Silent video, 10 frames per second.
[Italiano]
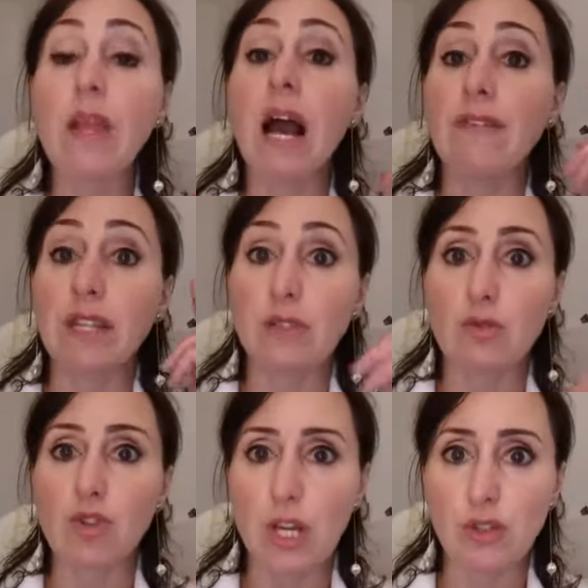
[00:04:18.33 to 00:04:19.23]
avere
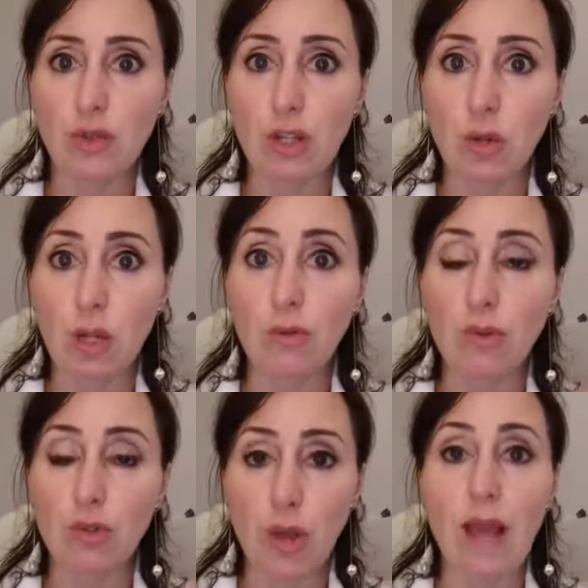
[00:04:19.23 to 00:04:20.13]
successo nel tuo
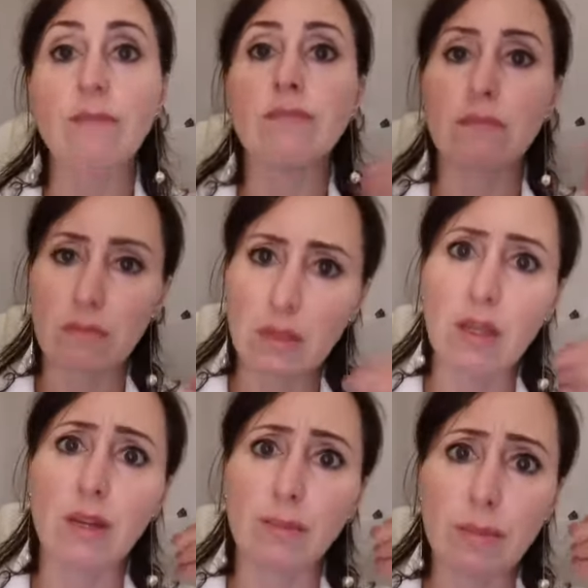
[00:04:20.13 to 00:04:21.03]
lavoro, cioè
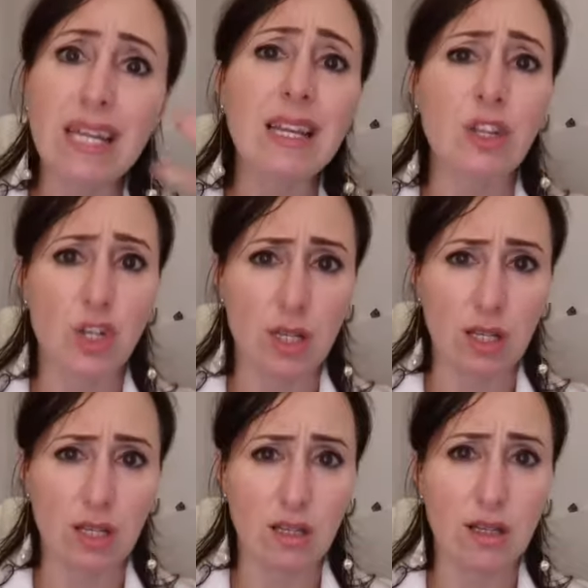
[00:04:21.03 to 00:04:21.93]
eh,
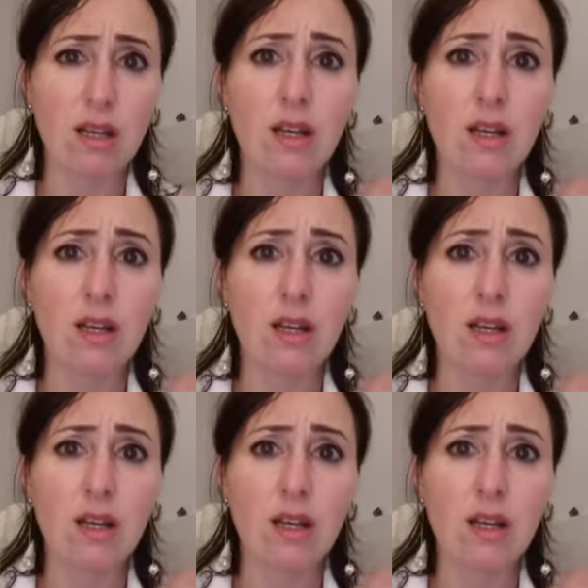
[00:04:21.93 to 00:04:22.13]
crescere,